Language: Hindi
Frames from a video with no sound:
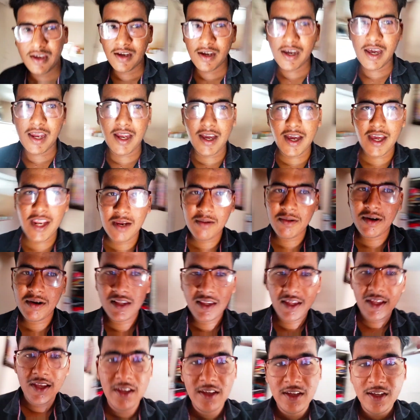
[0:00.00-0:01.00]
खाना खाने
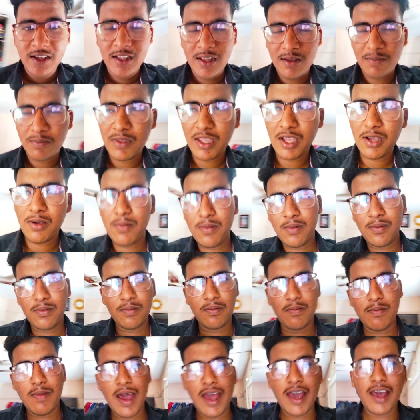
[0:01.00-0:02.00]
बैठते हैं तब
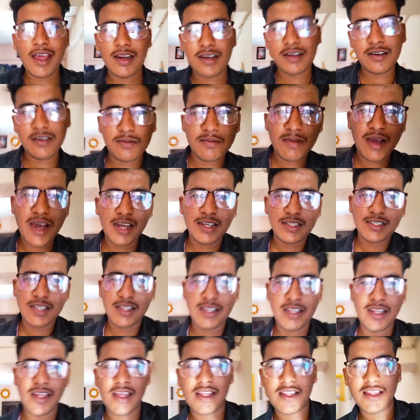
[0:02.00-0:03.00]
तक बाहर
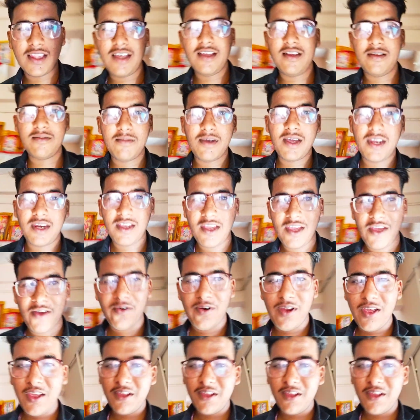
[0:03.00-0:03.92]
चलते देखते हैं बाहर क्या होता